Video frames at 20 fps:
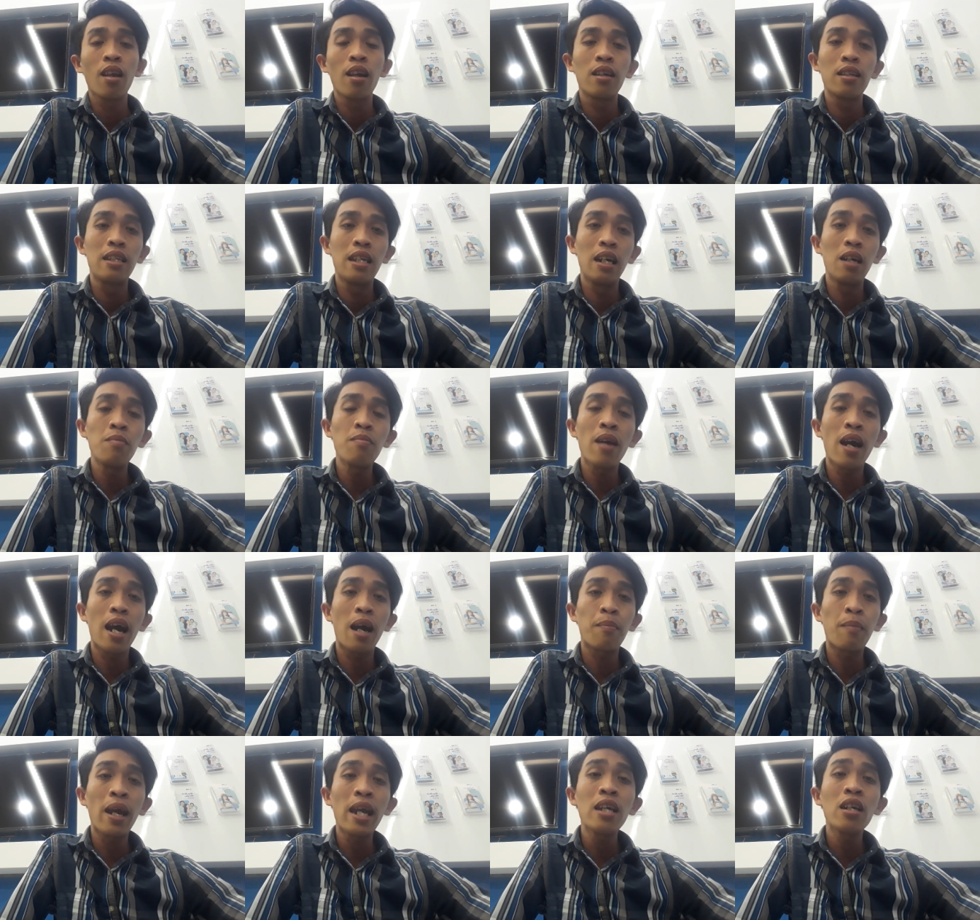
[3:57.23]
những mà
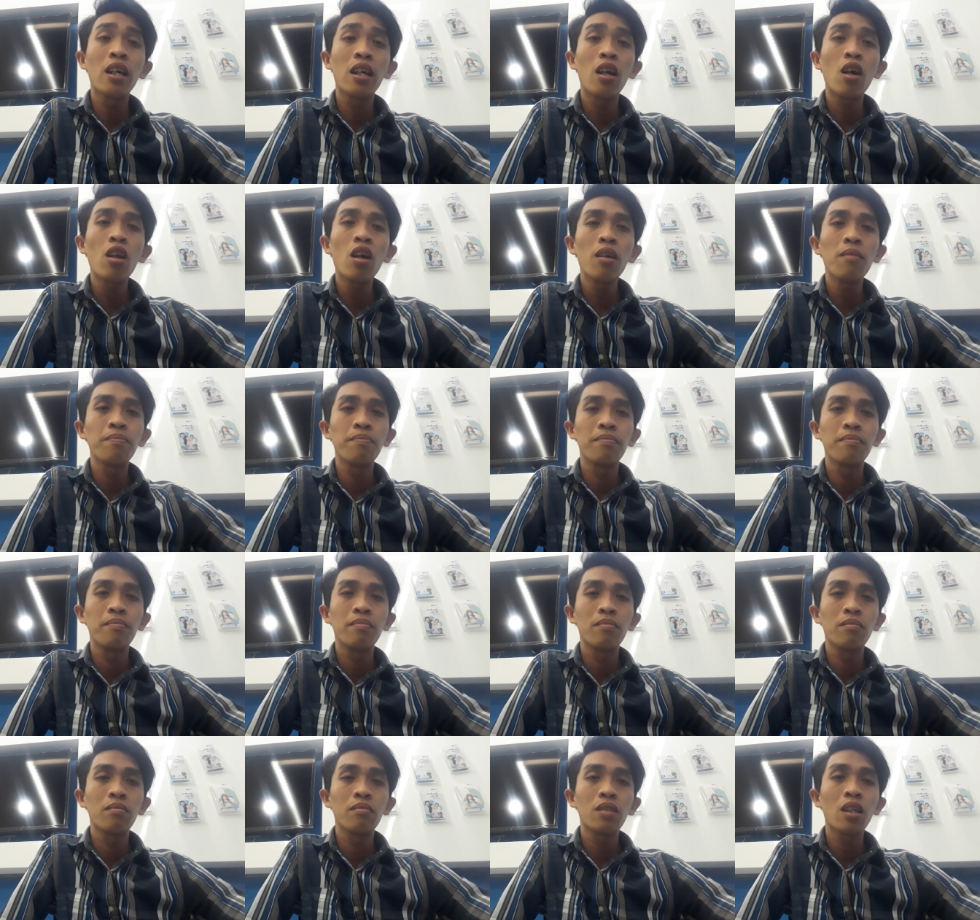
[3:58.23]
mấy người đó đó
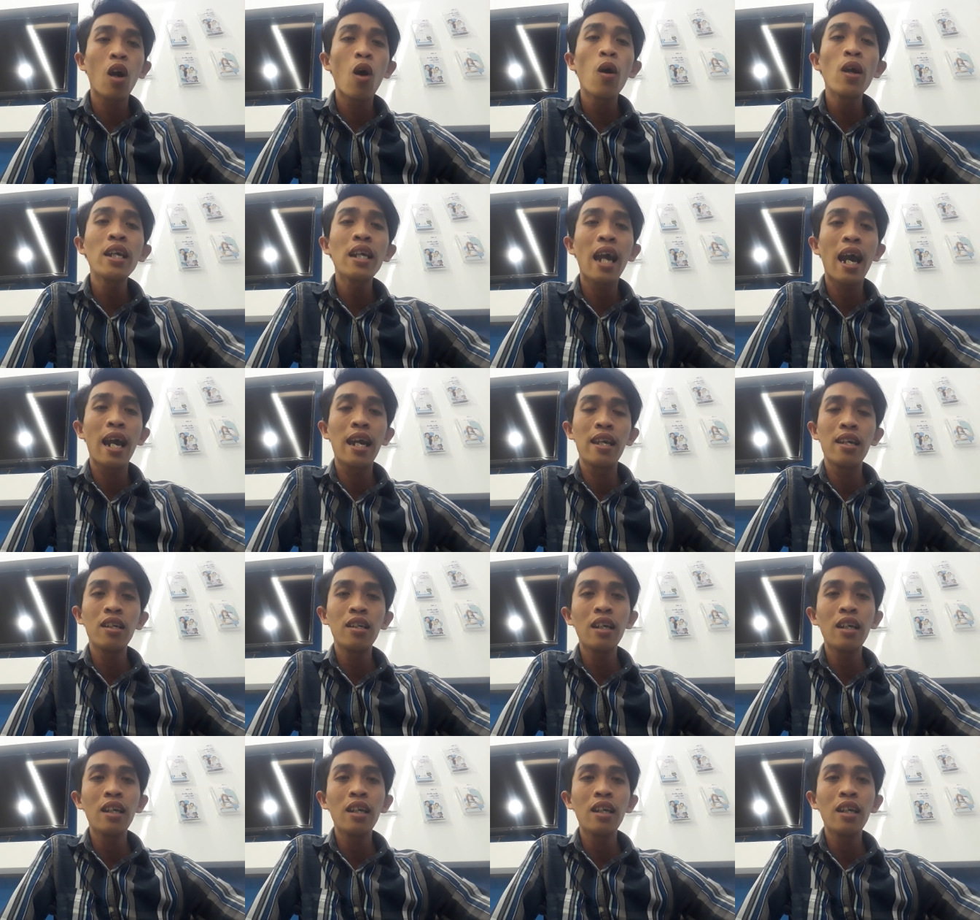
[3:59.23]
tối ngày